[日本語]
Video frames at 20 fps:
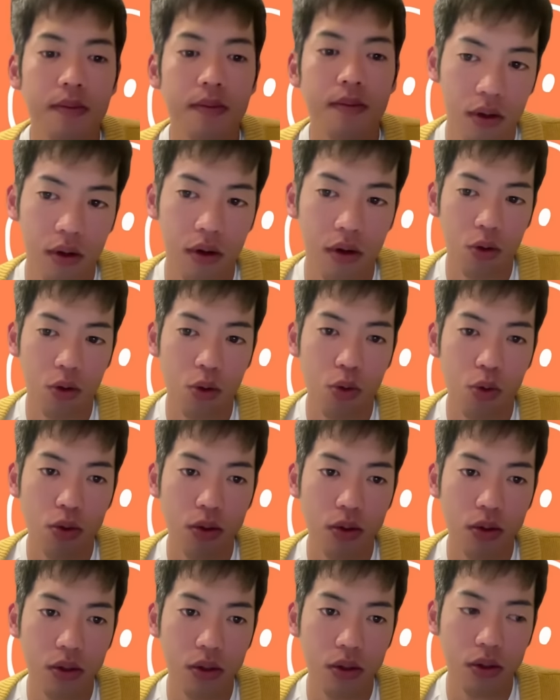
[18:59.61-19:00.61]
だこ
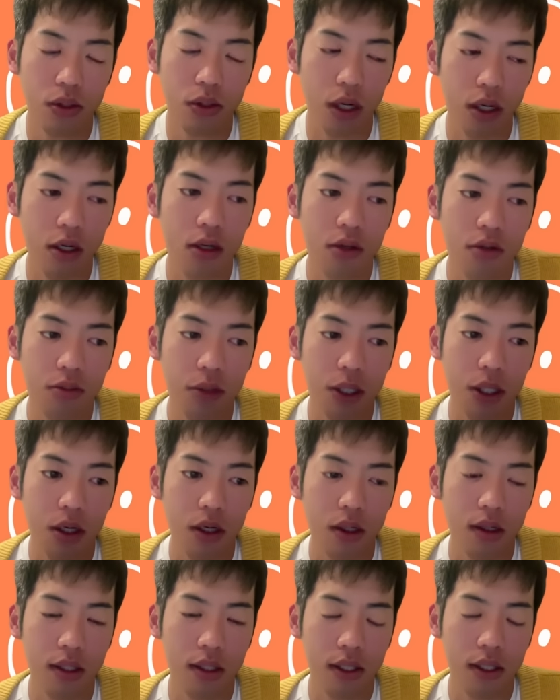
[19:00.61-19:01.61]
こ、長らく見な
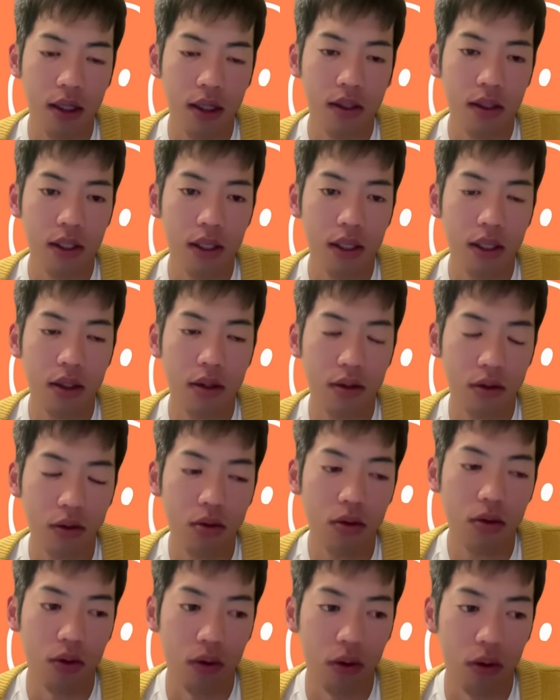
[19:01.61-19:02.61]
かった参議院
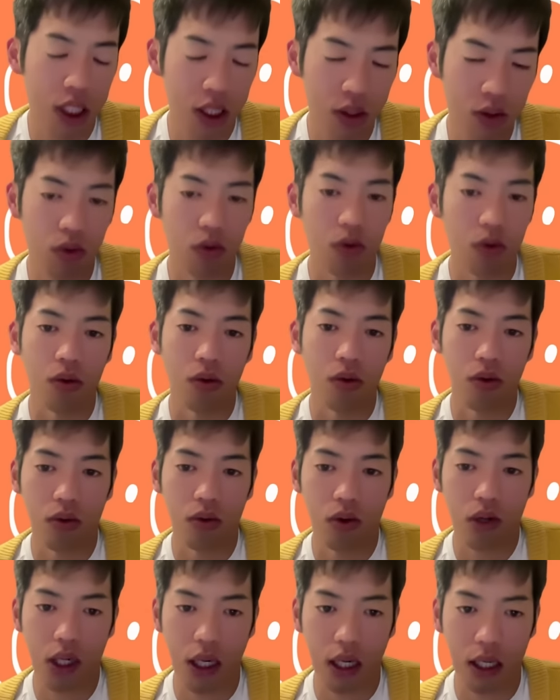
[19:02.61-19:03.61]
の機能
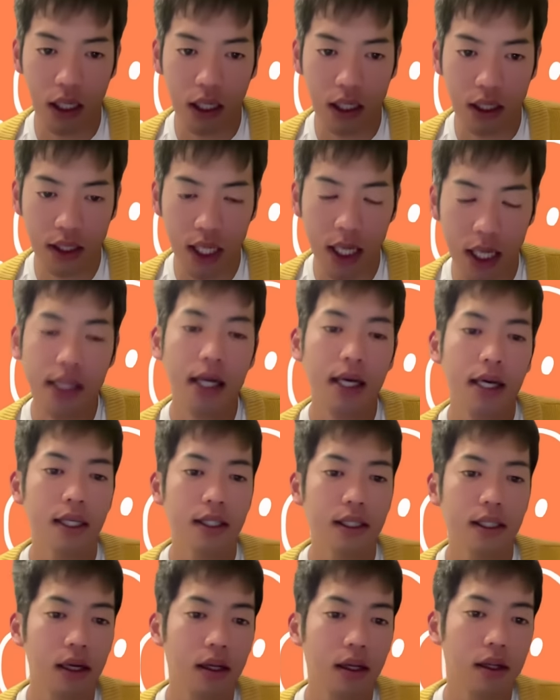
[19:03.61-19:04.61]
が最大
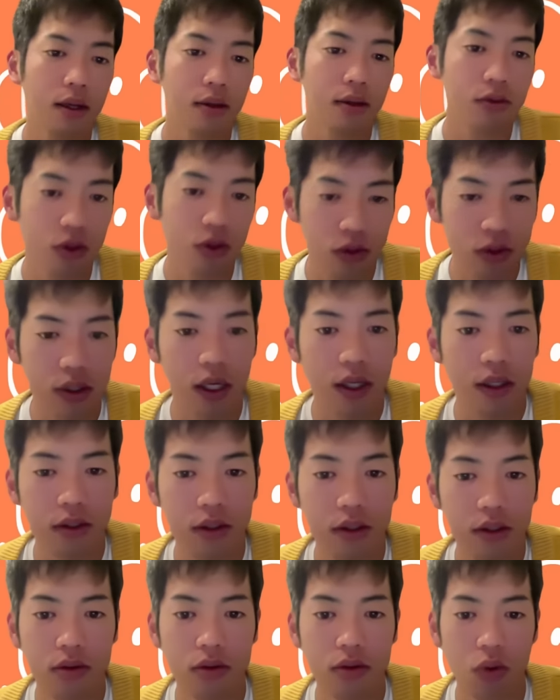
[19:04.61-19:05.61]
化されている状態っ
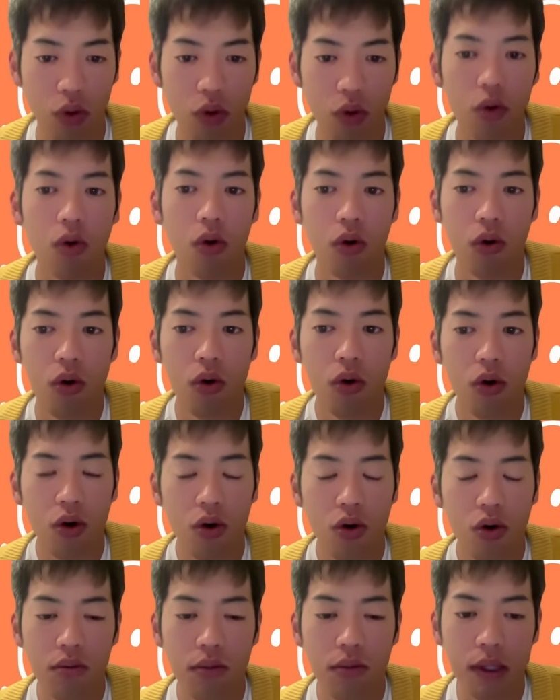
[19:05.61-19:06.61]
ていうのを、
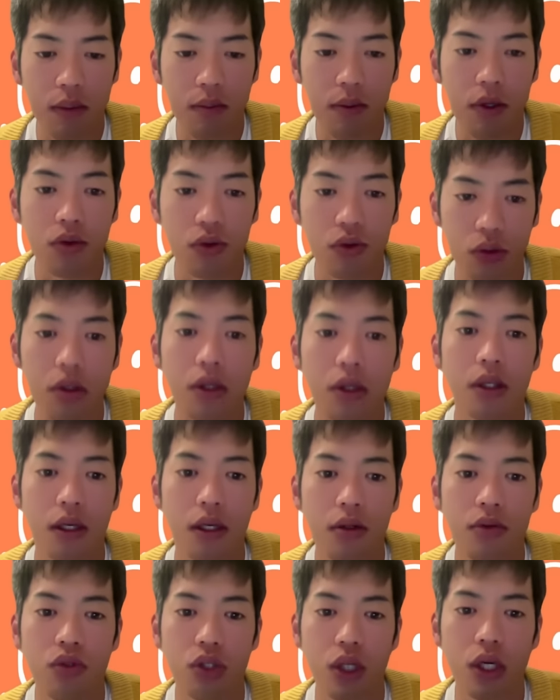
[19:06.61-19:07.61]
これまた見ることがで
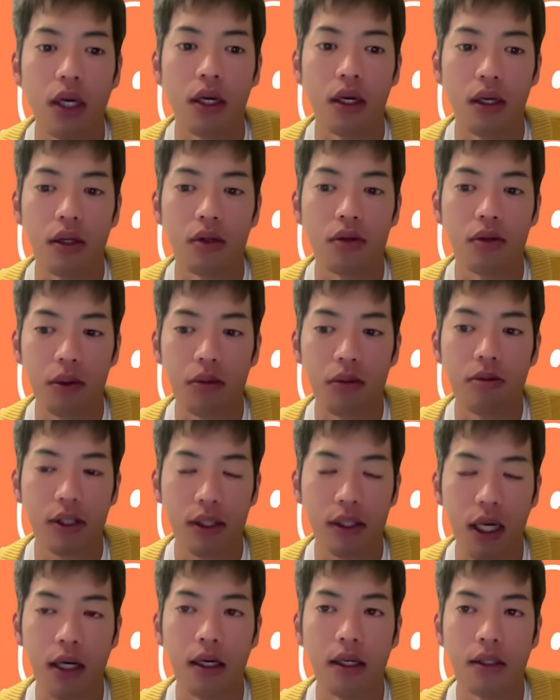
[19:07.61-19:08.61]
きるんじゃないかなと思いま
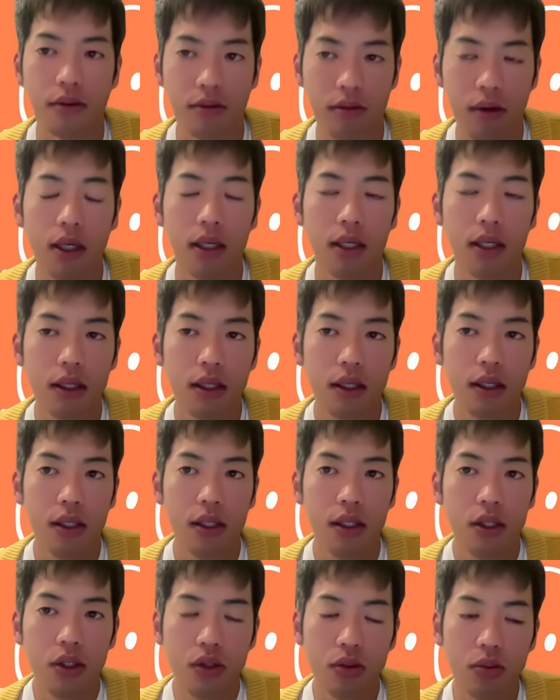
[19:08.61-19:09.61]
す。3月は。
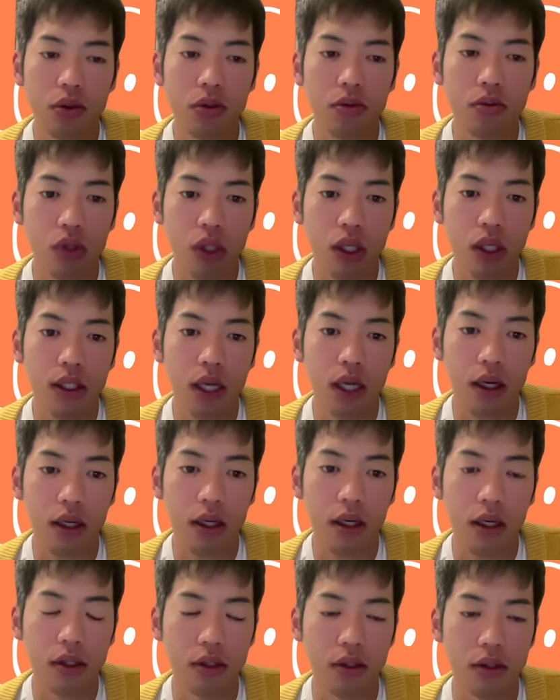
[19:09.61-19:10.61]
ちょっと僕もね、3
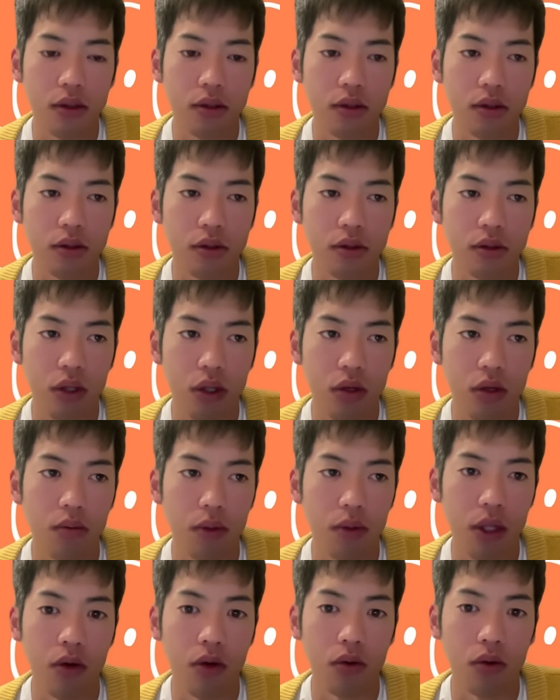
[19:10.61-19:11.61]
月の議論を
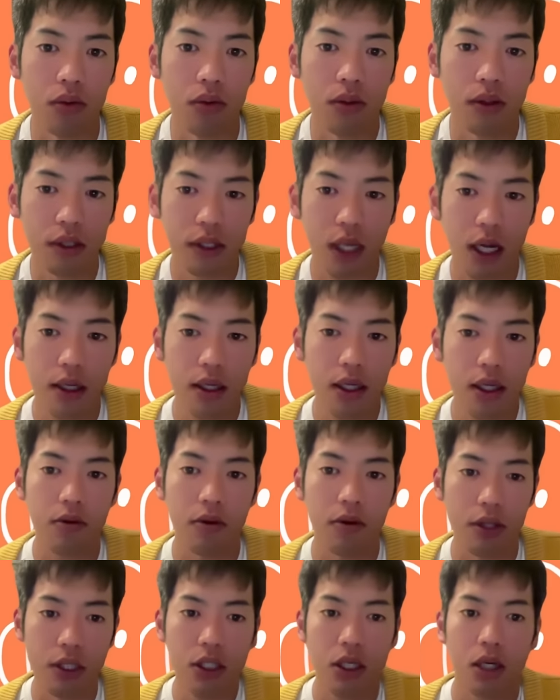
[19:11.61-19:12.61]
見ていくことですが、参議
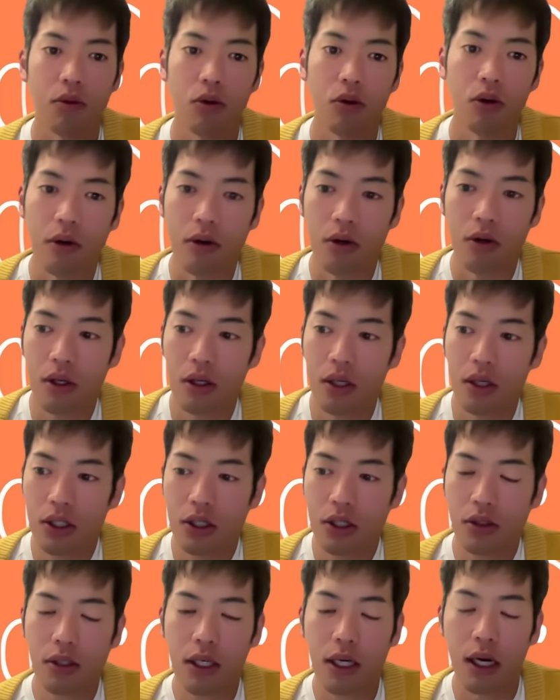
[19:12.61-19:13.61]
院はね、しかも、
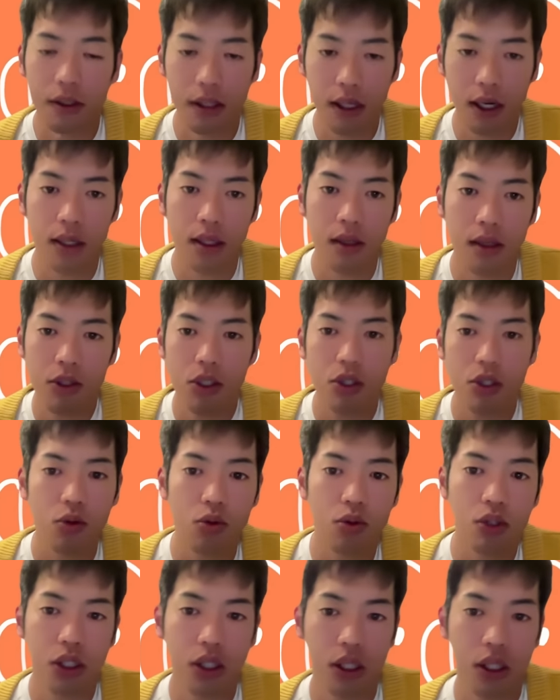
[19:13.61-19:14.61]
質疑がね、片道
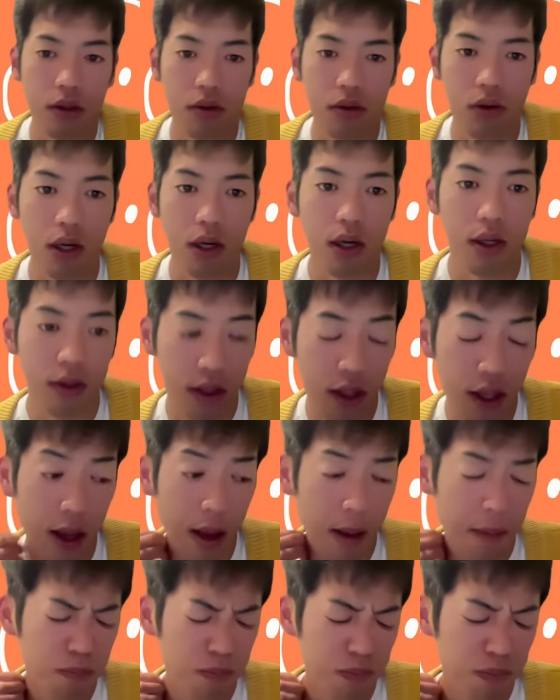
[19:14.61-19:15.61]
方式とかなん
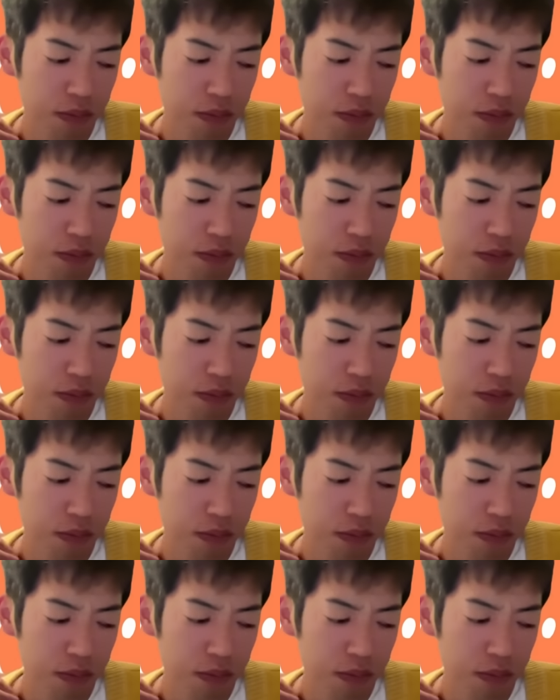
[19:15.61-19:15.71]
で、